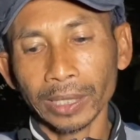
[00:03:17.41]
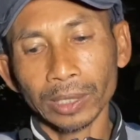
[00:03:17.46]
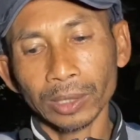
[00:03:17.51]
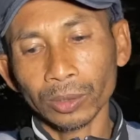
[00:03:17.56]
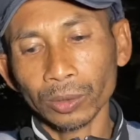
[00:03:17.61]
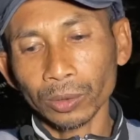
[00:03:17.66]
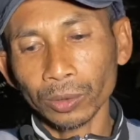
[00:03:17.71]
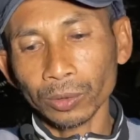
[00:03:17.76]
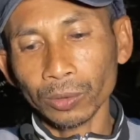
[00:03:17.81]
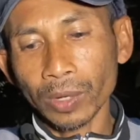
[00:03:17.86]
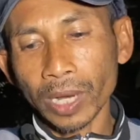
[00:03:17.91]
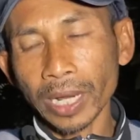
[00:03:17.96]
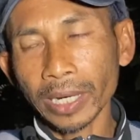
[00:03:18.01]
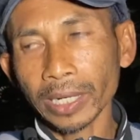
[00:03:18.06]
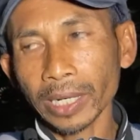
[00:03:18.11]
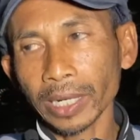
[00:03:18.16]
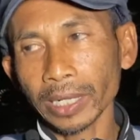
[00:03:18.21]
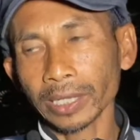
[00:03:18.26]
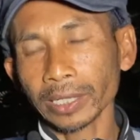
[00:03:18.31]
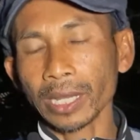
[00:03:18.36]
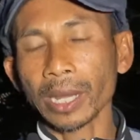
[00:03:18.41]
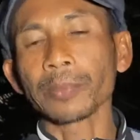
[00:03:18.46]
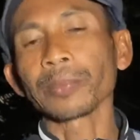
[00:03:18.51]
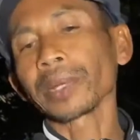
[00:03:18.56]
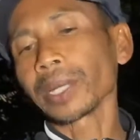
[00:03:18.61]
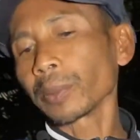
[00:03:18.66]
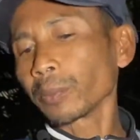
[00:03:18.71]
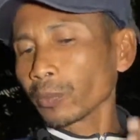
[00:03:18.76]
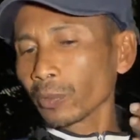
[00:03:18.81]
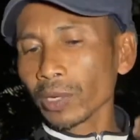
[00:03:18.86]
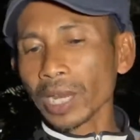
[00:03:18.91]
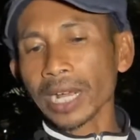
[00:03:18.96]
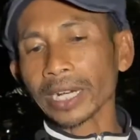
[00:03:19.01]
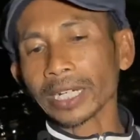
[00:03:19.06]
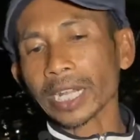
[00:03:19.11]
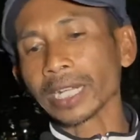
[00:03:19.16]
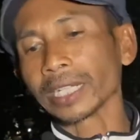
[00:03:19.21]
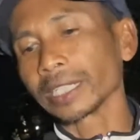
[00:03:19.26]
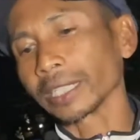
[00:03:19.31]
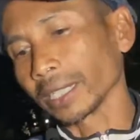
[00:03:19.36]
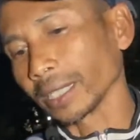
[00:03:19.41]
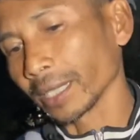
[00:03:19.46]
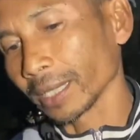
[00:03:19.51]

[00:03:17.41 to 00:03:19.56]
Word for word: tujuan dan sampai pulang nanti